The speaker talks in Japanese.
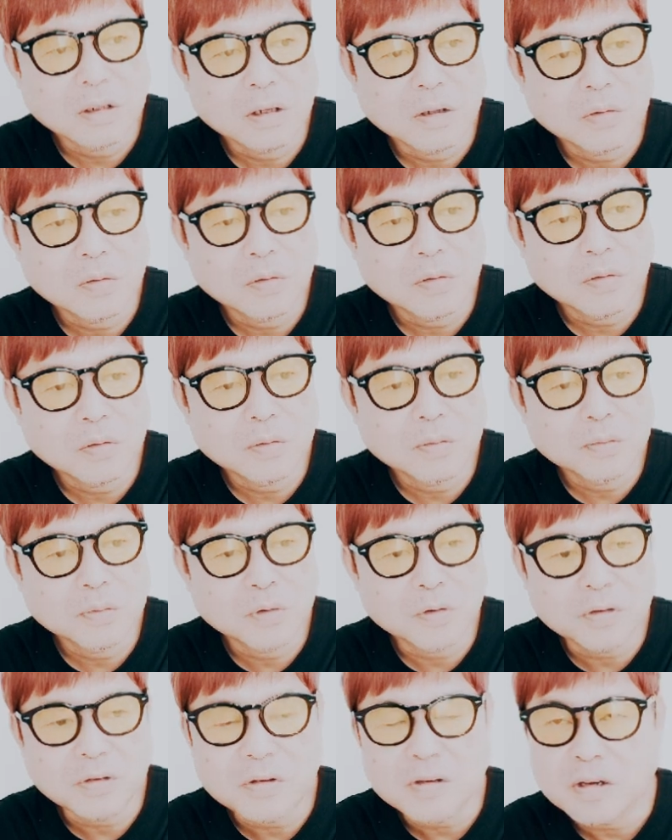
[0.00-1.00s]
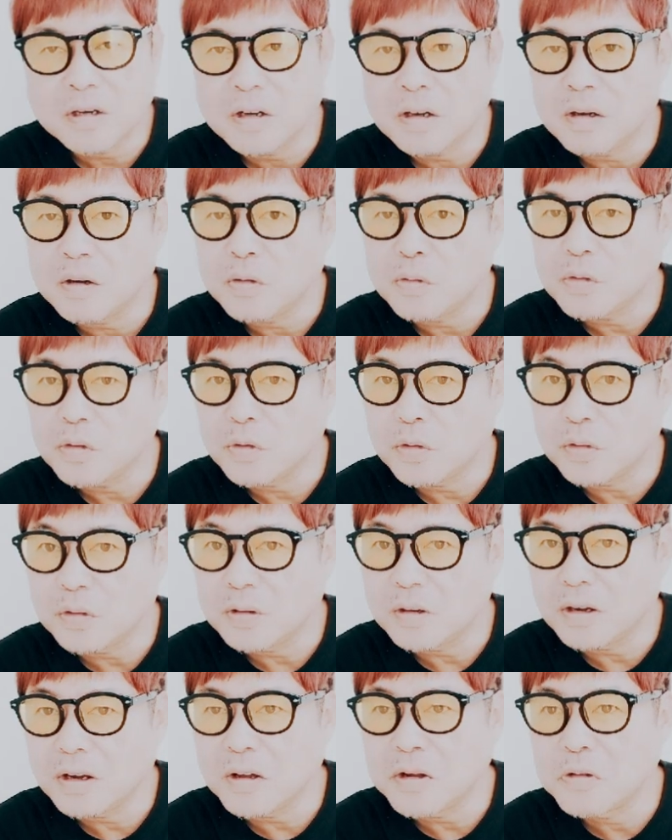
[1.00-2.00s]
あの、僕が良
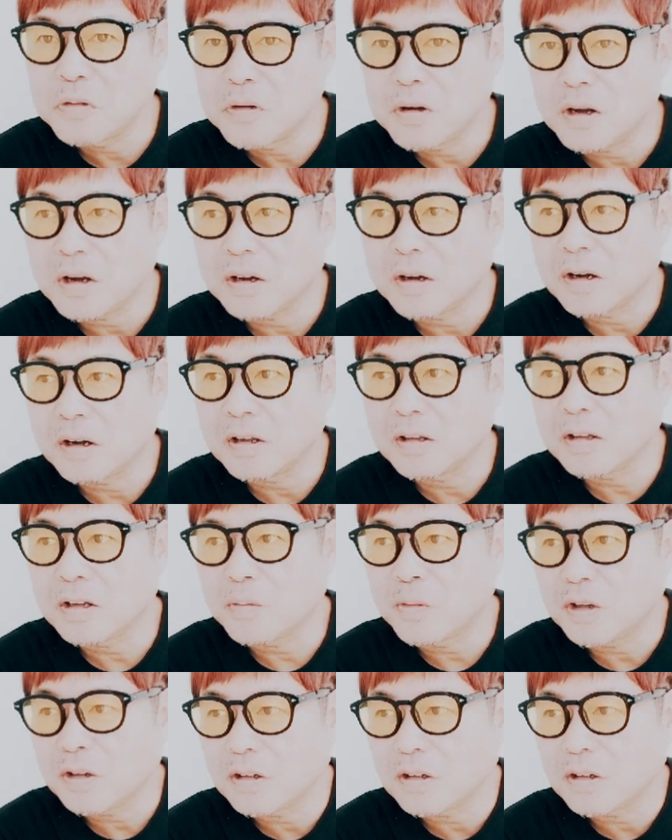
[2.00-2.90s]
くないのは、神田